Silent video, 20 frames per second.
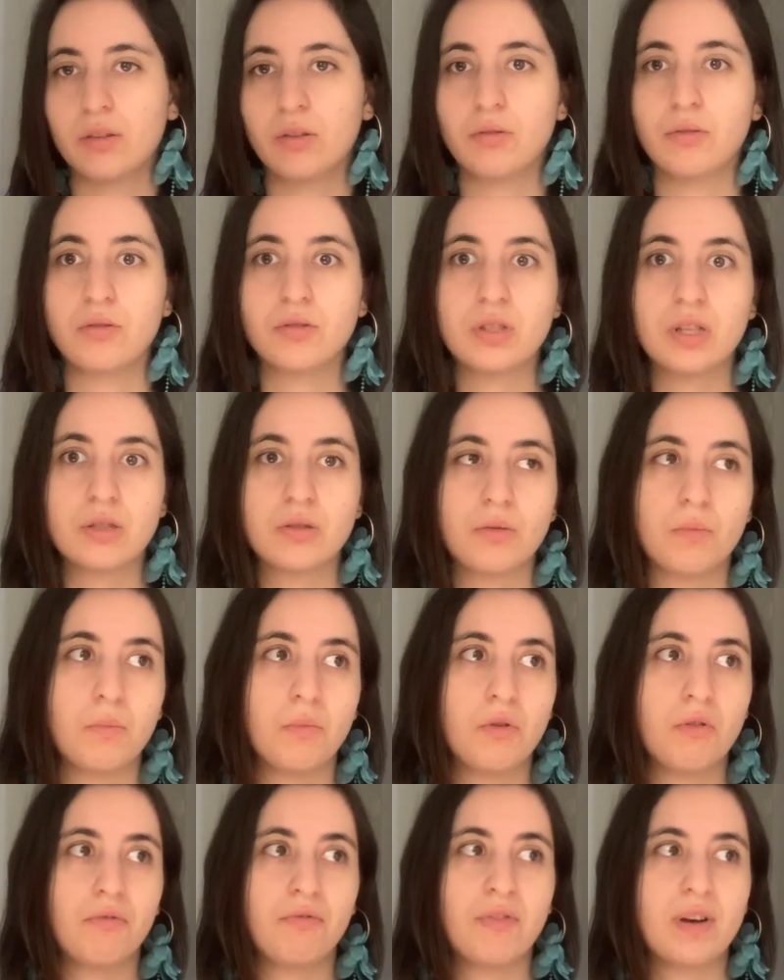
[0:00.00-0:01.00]
Entonces eso es
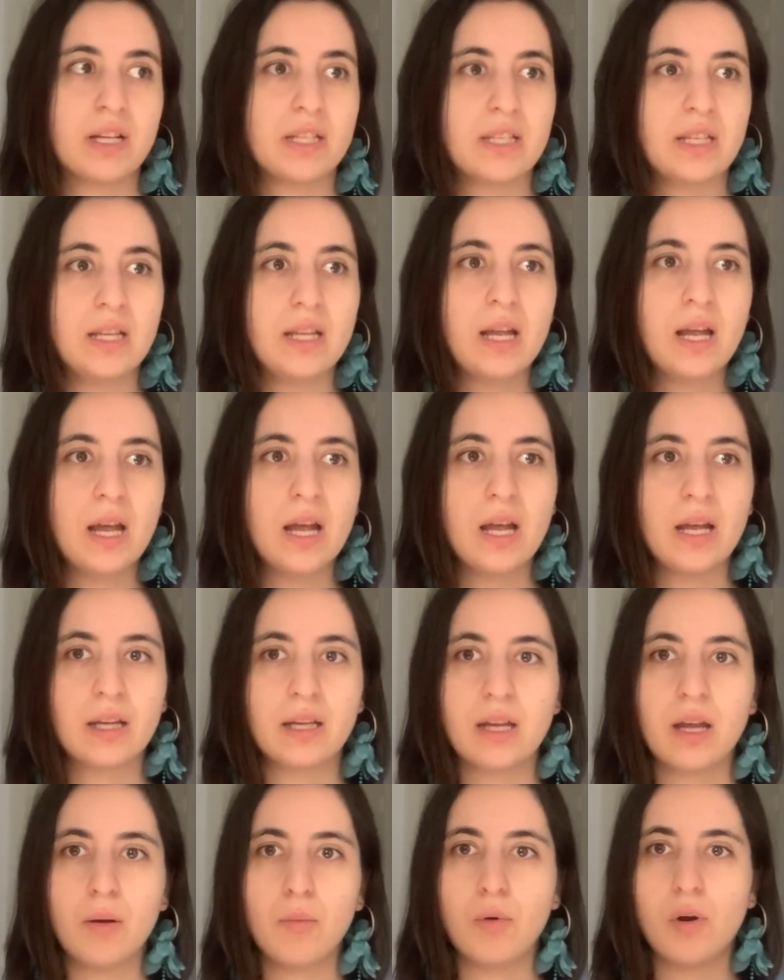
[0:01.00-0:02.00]
muy fácil
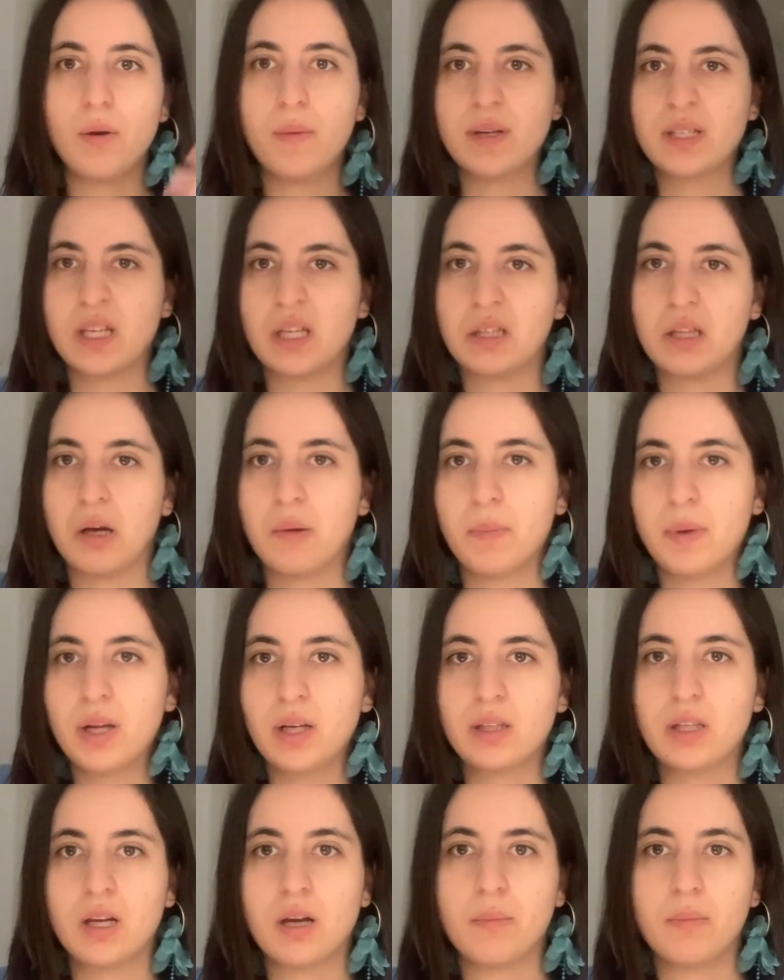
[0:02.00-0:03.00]
que vuelvas a estas
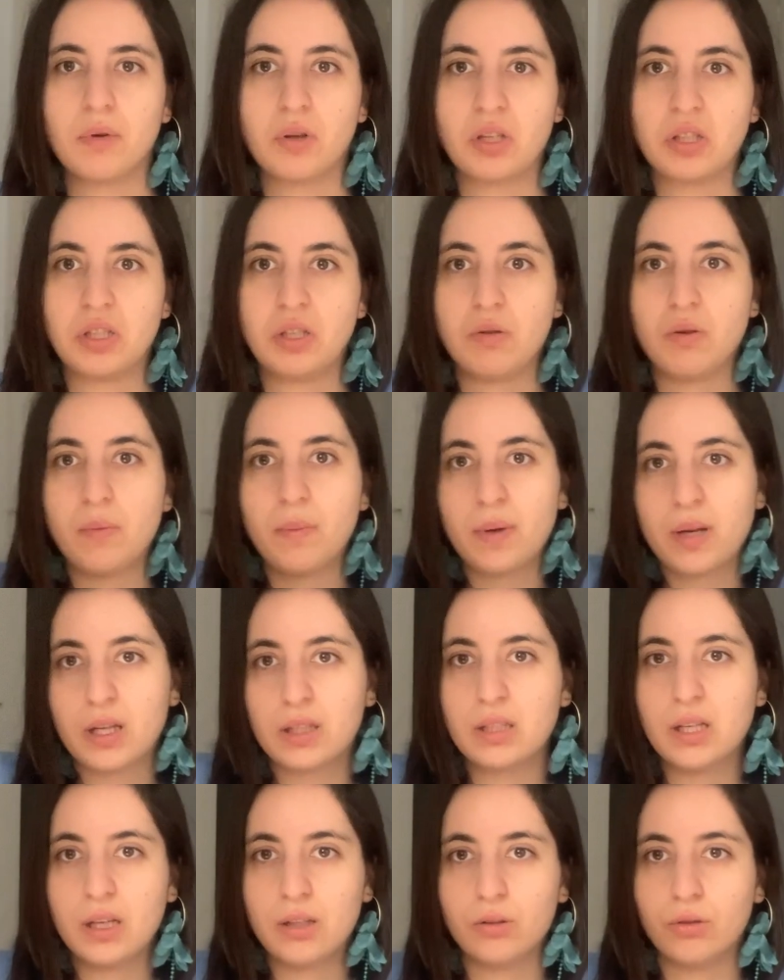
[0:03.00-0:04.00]
prácticas, porque si no es para
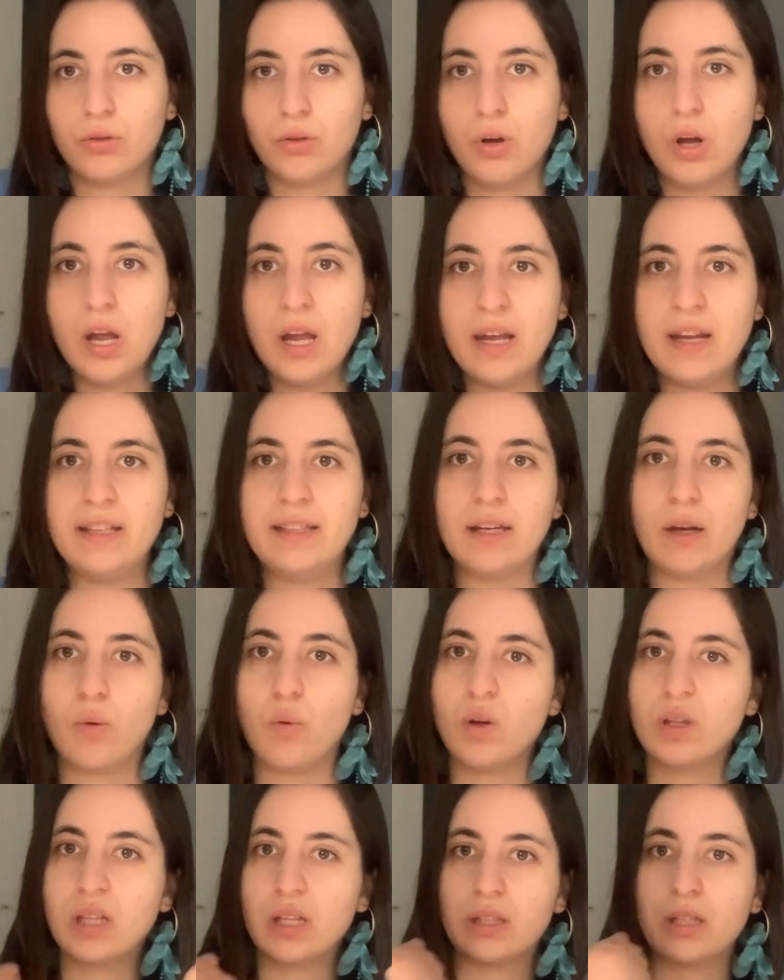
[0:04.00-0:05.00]
tanto y te
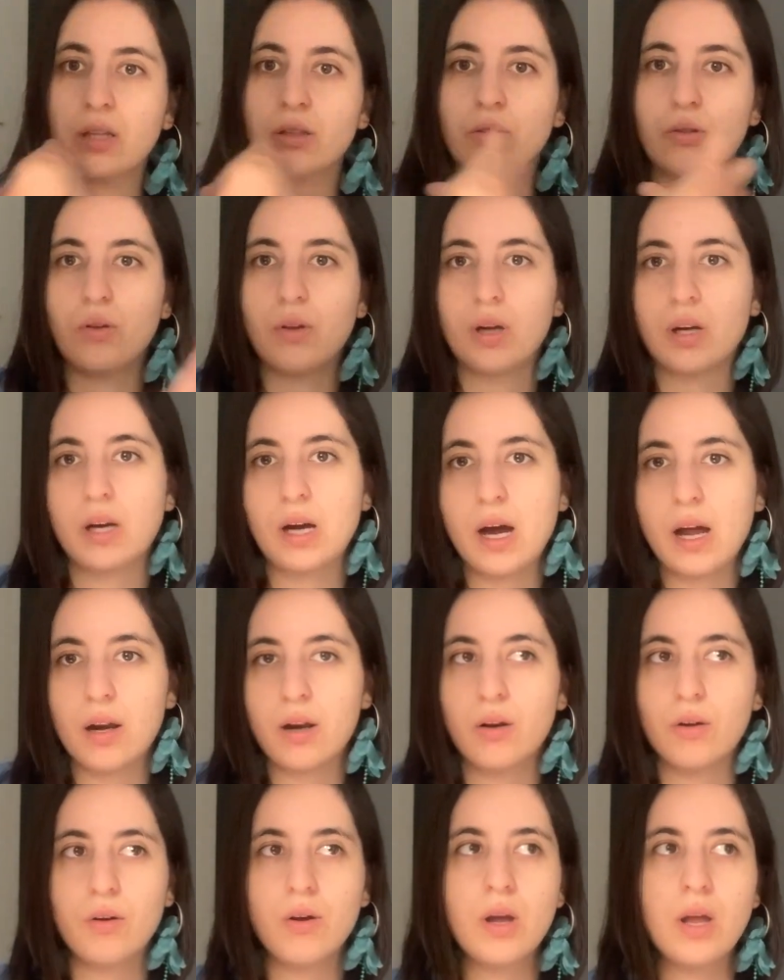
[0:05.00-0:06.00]
cuesta tanto
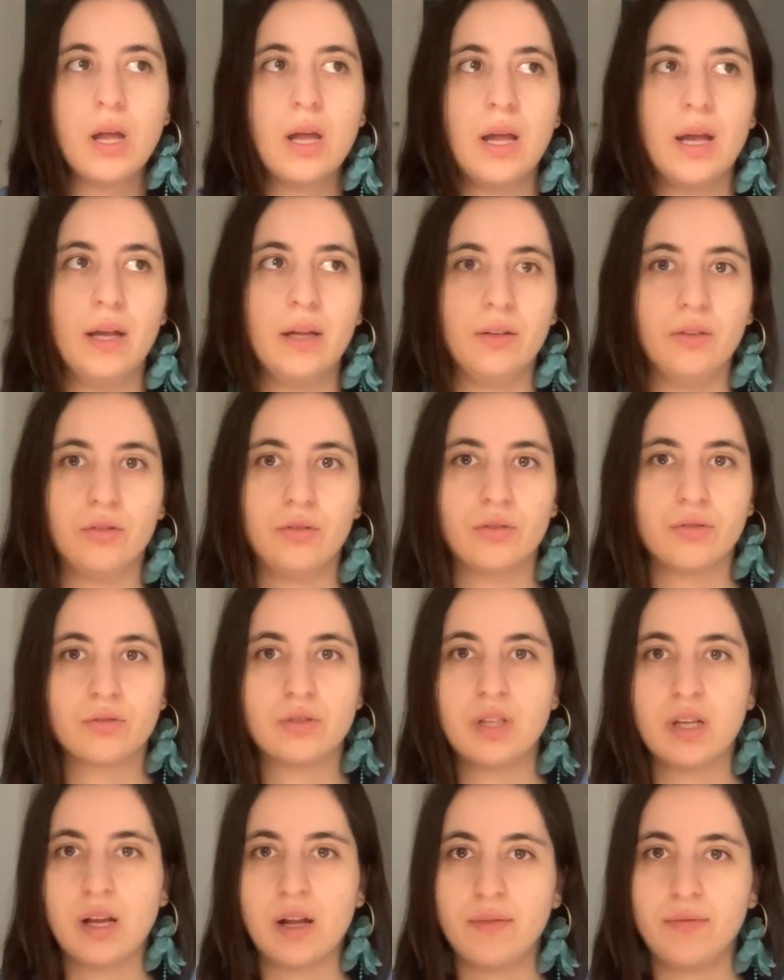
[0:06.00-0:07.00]
dejarlo,
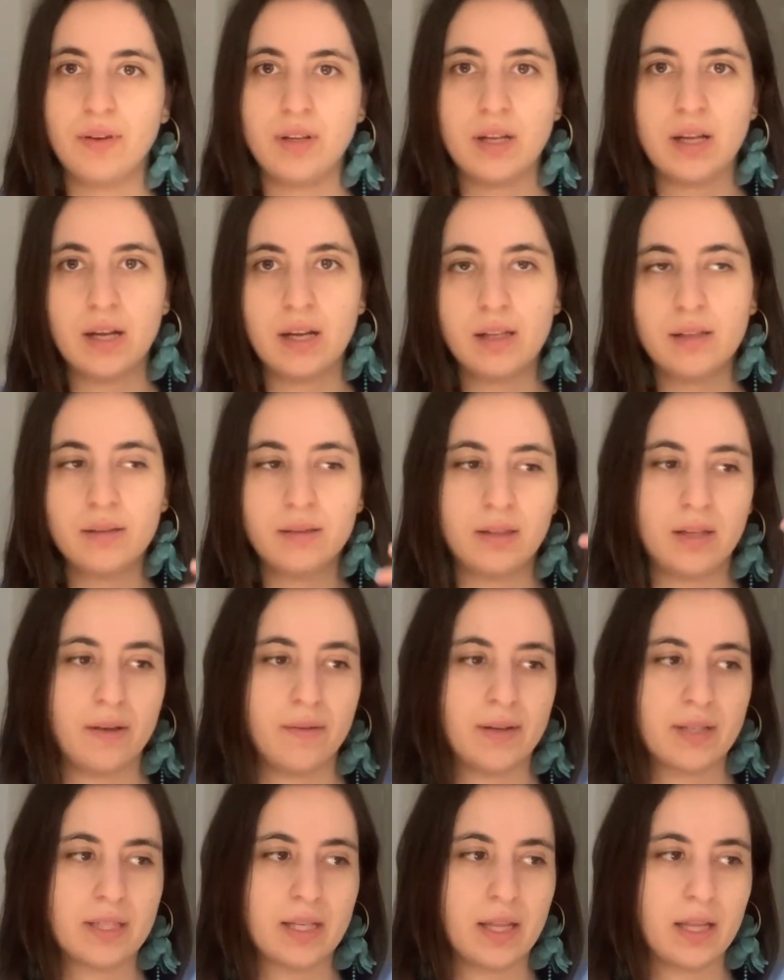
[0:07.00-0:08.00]
entonces al final te
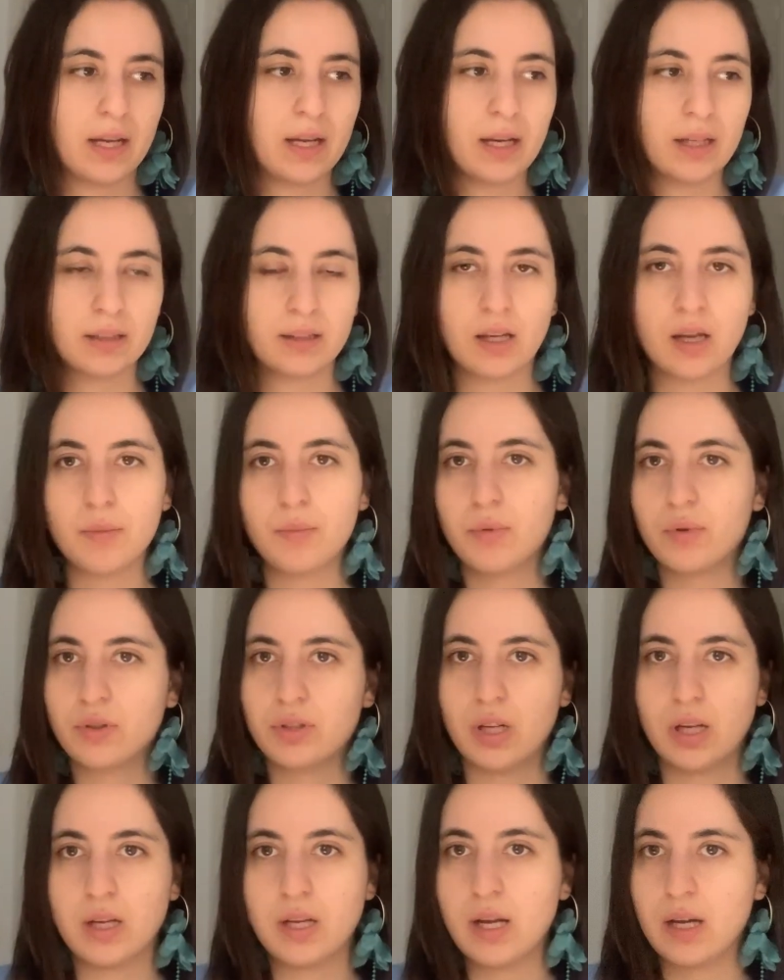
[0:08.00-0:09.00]
vas a decantar por
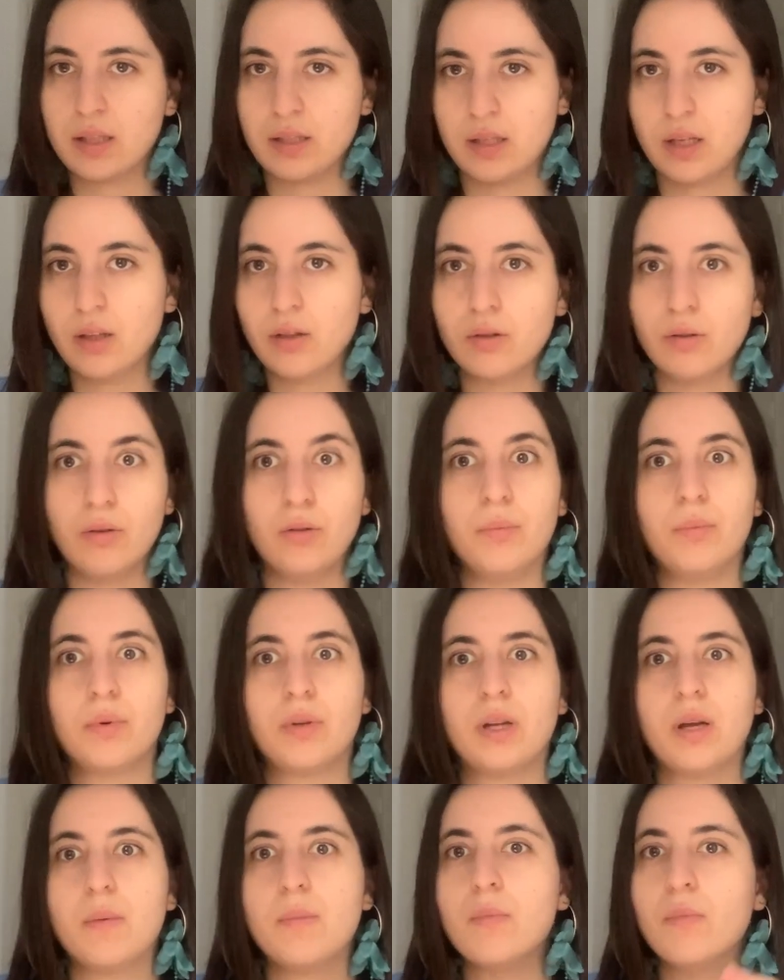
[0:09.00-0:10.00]
seguir haciéndolo,
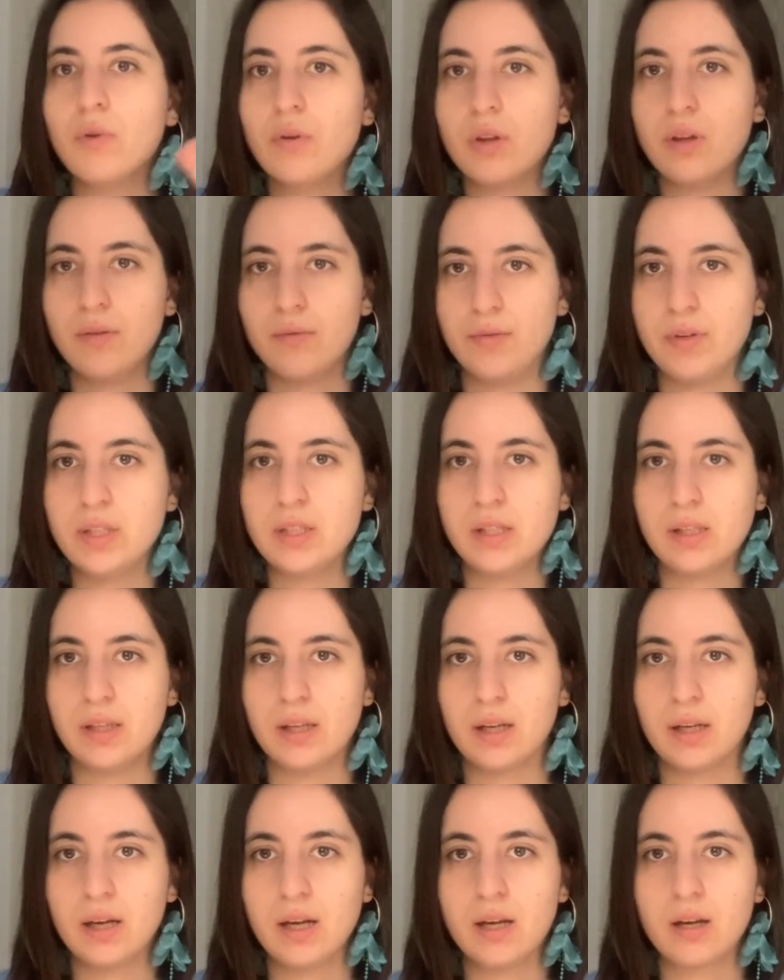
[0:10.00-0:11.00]
porque es muy difícil
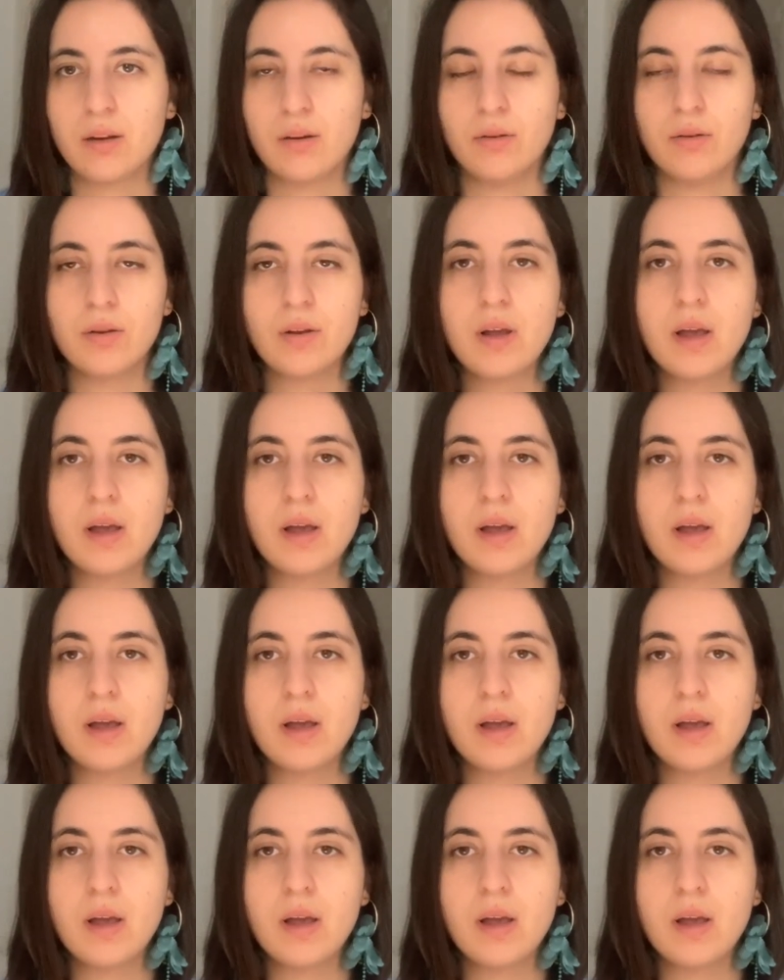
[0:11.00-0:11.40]
dejarlo.